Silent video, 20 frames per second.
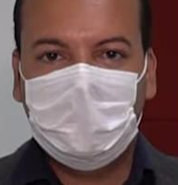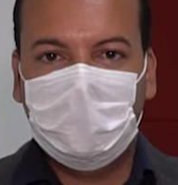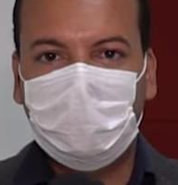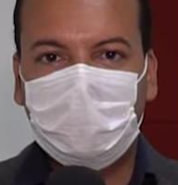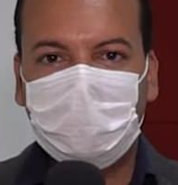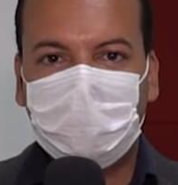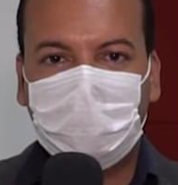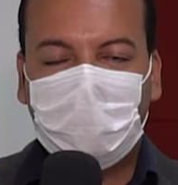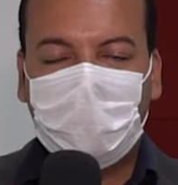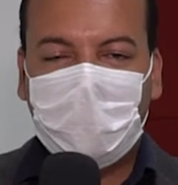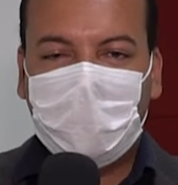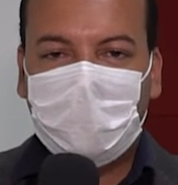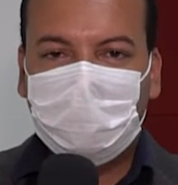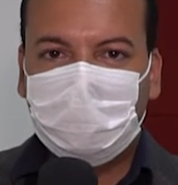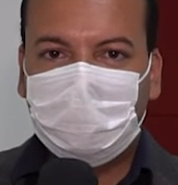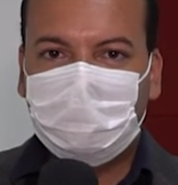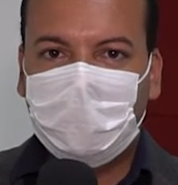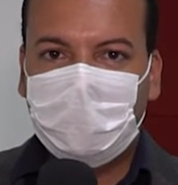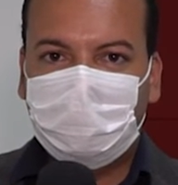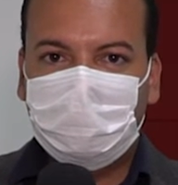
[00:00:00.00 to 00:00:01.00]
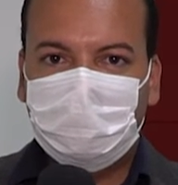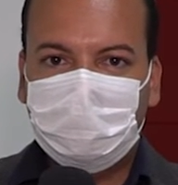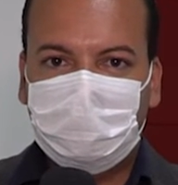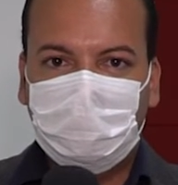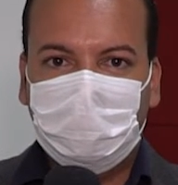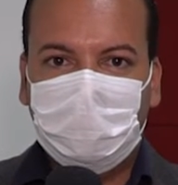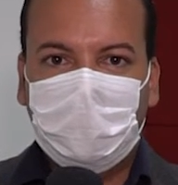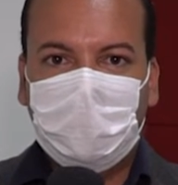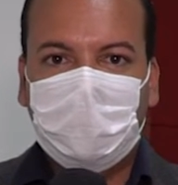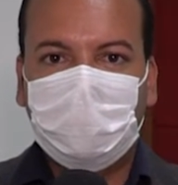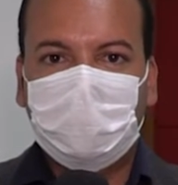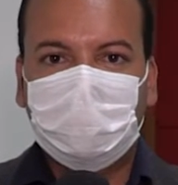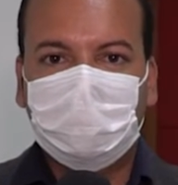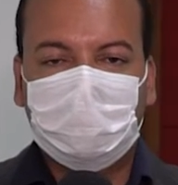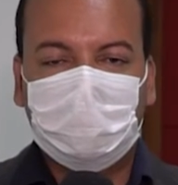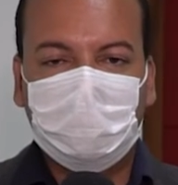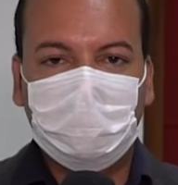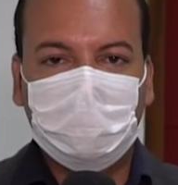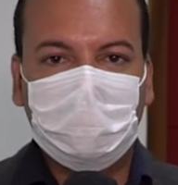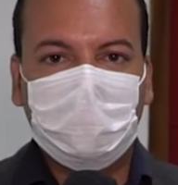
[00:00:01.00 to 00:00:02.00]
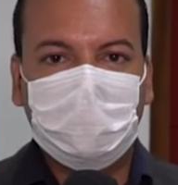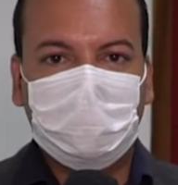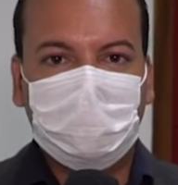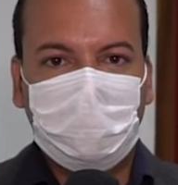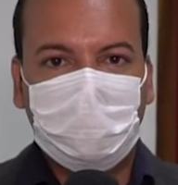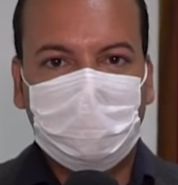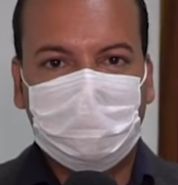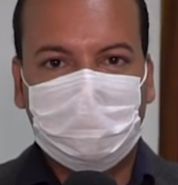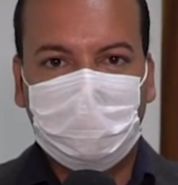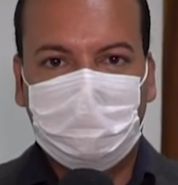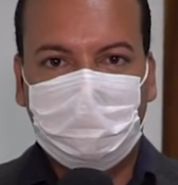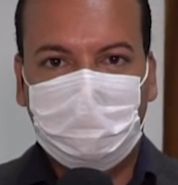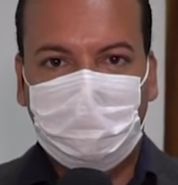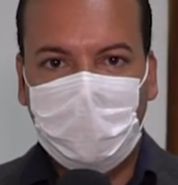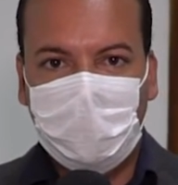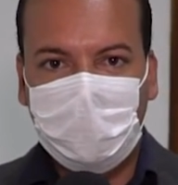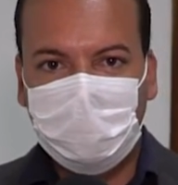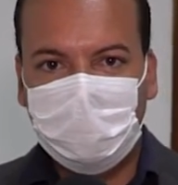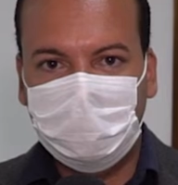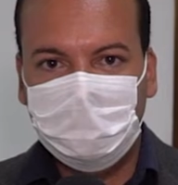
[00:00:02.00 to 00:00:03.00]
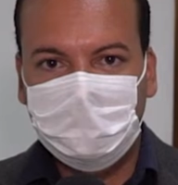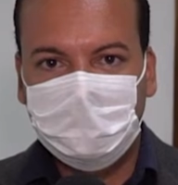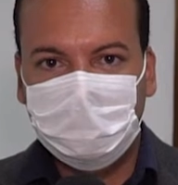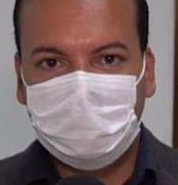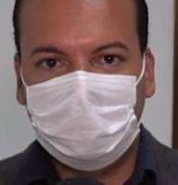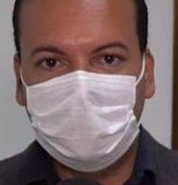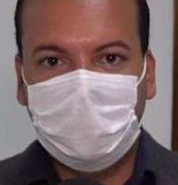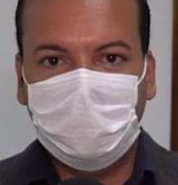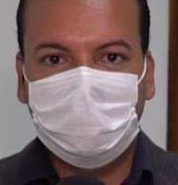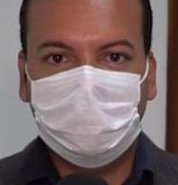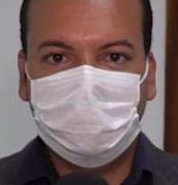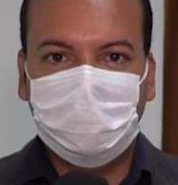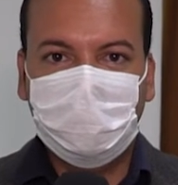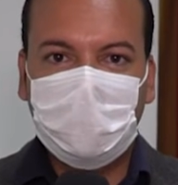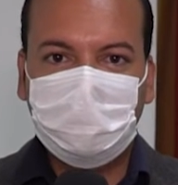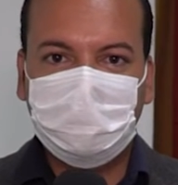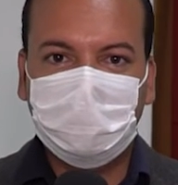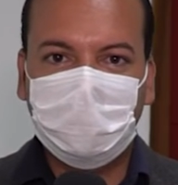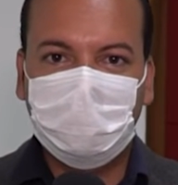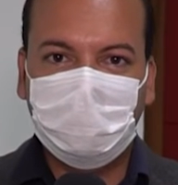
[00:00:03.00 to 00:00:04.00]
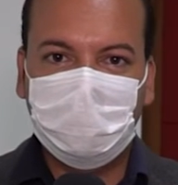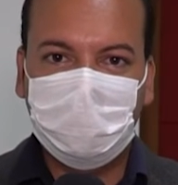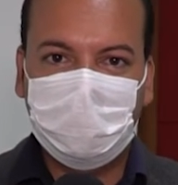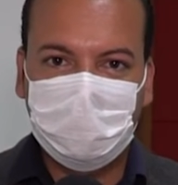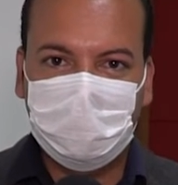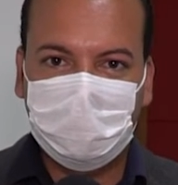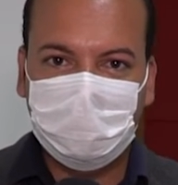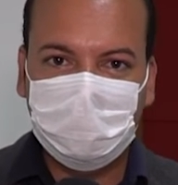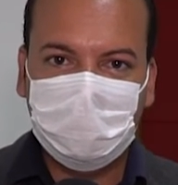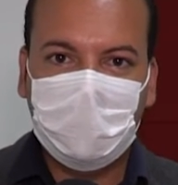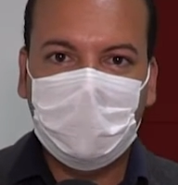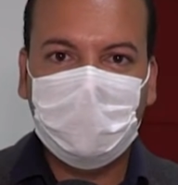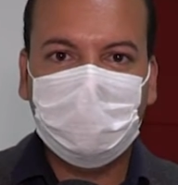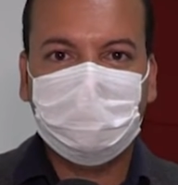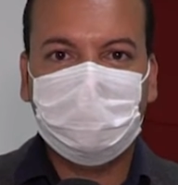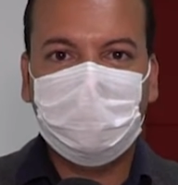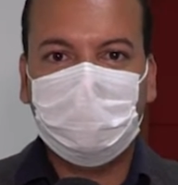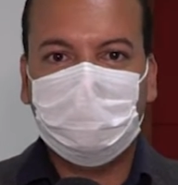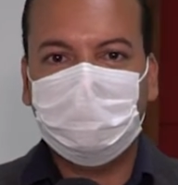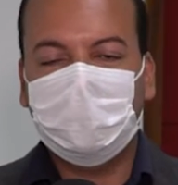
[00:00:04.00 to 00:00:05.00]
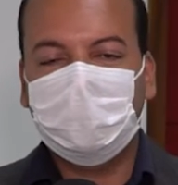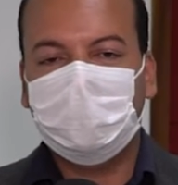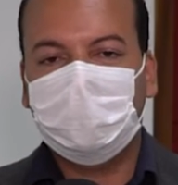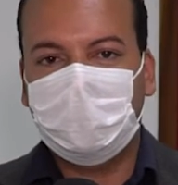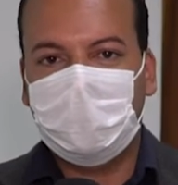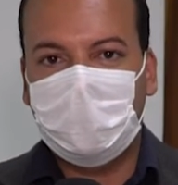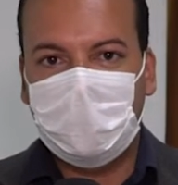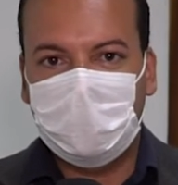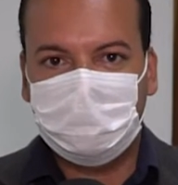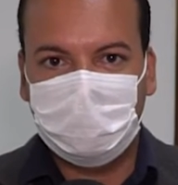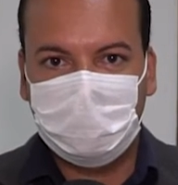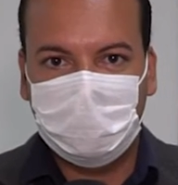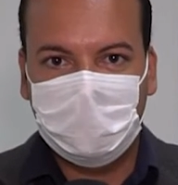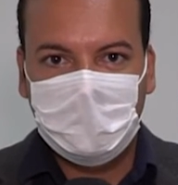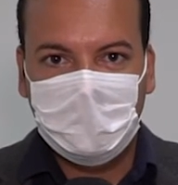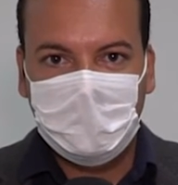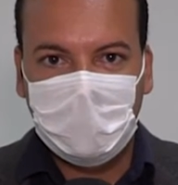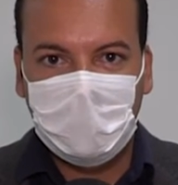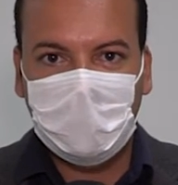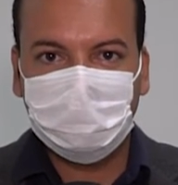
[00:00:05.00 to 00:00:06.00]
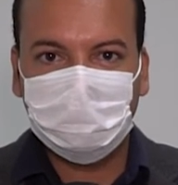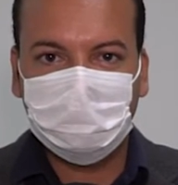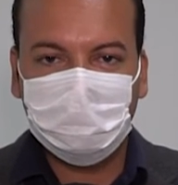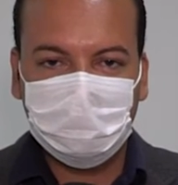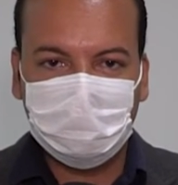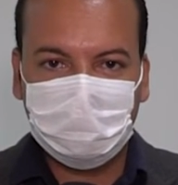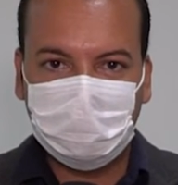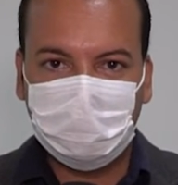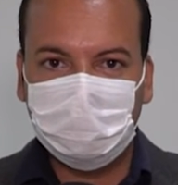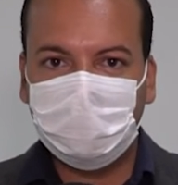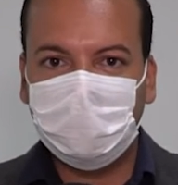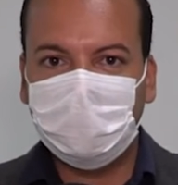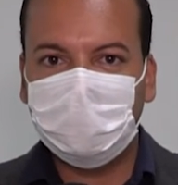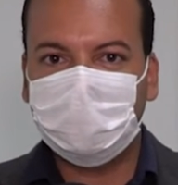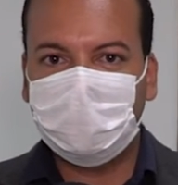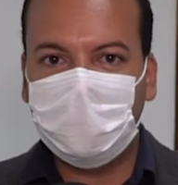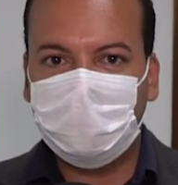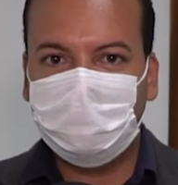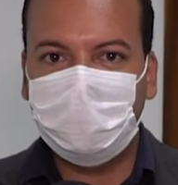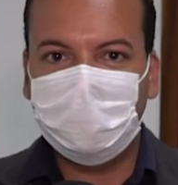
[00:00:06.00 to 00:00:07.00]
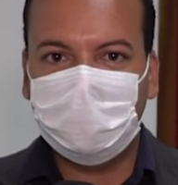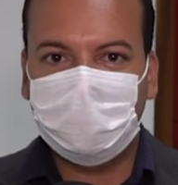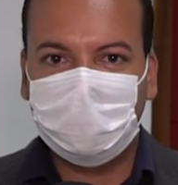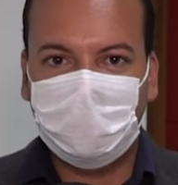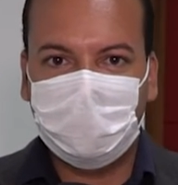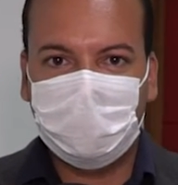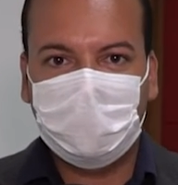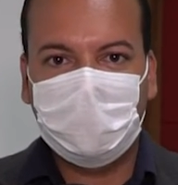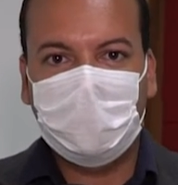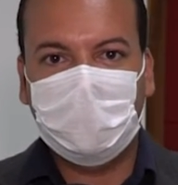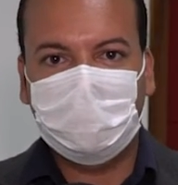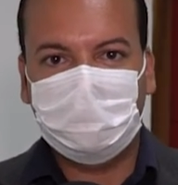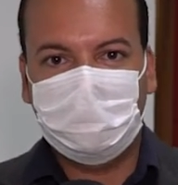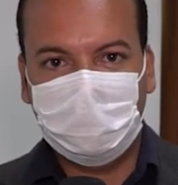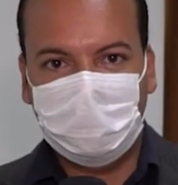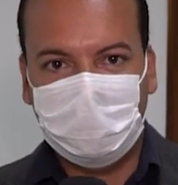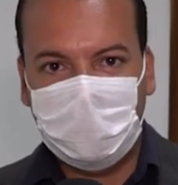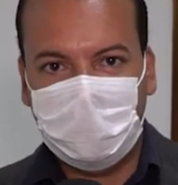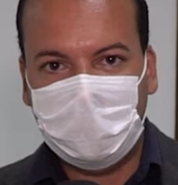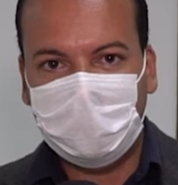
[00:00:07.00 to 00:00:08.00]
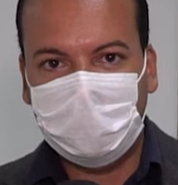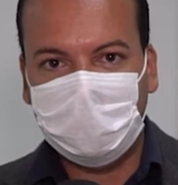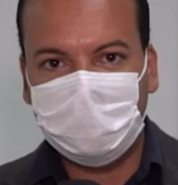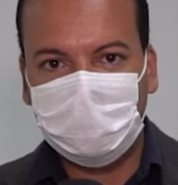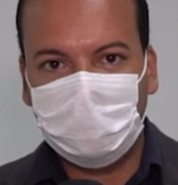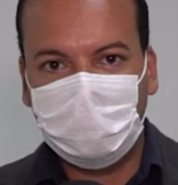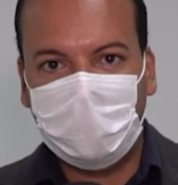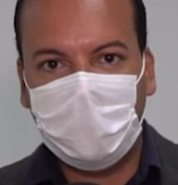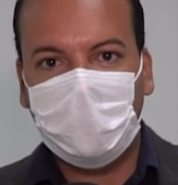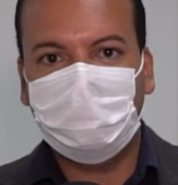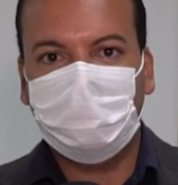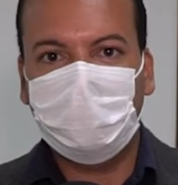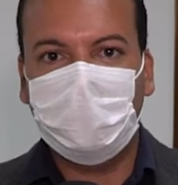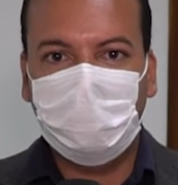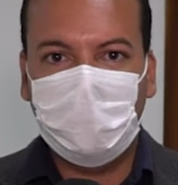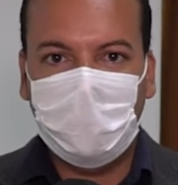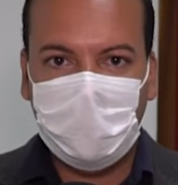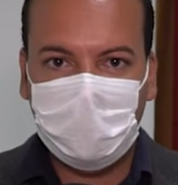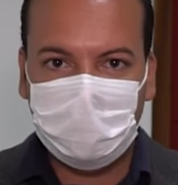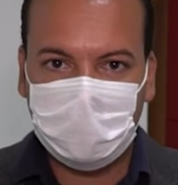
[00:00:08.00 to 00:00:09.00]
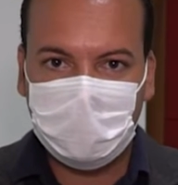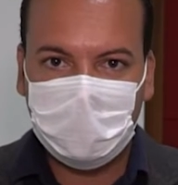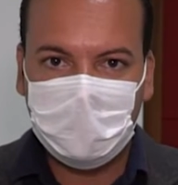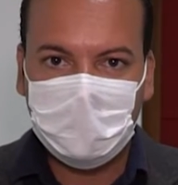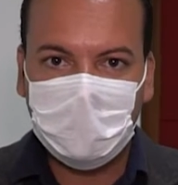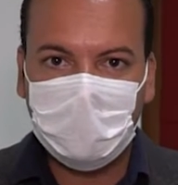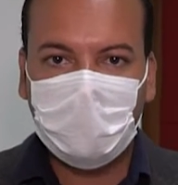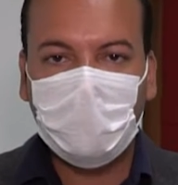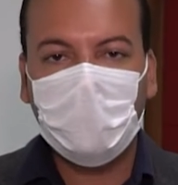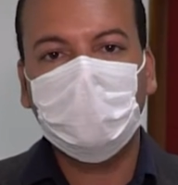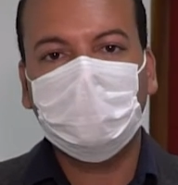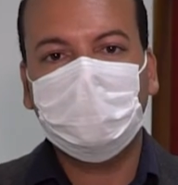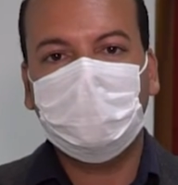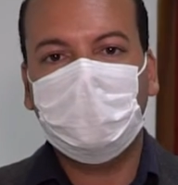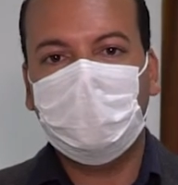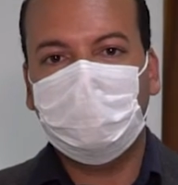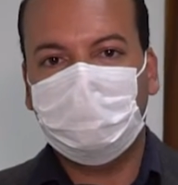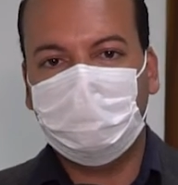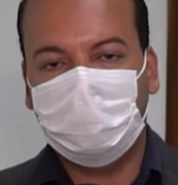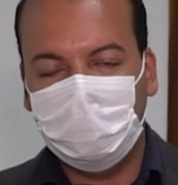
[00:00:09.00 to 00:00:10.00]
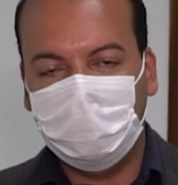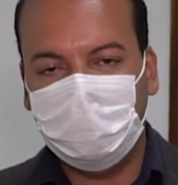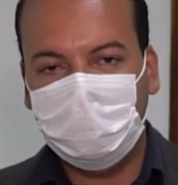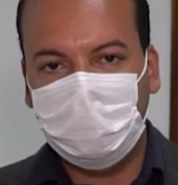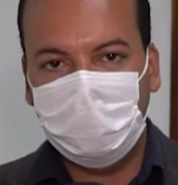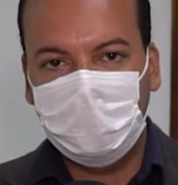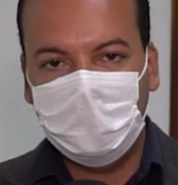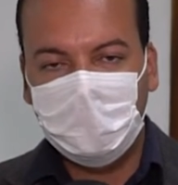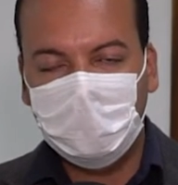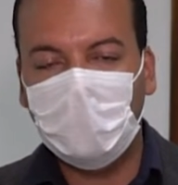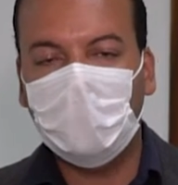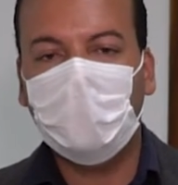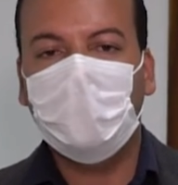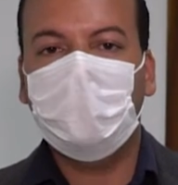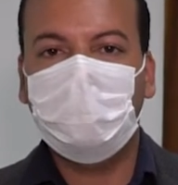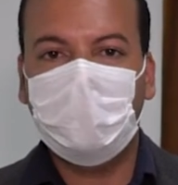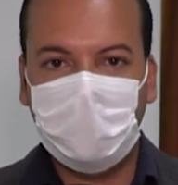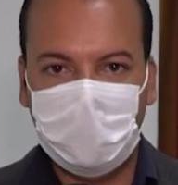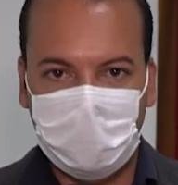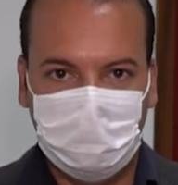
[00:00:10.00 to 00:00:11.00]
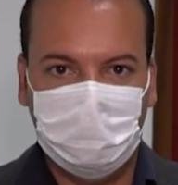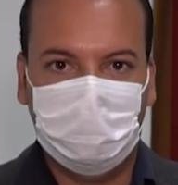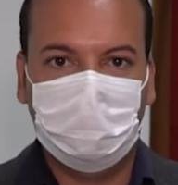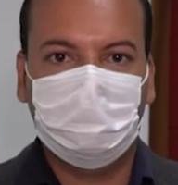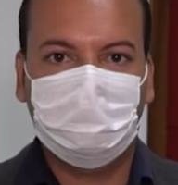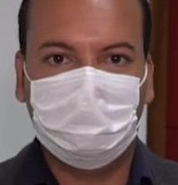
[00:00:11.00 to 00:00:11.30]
O espaço vai funcionar toda terça-feira, das 7 da manhã às 5 da tarde. As consultas devem ser agendadas previamente por telefone ou e-mail.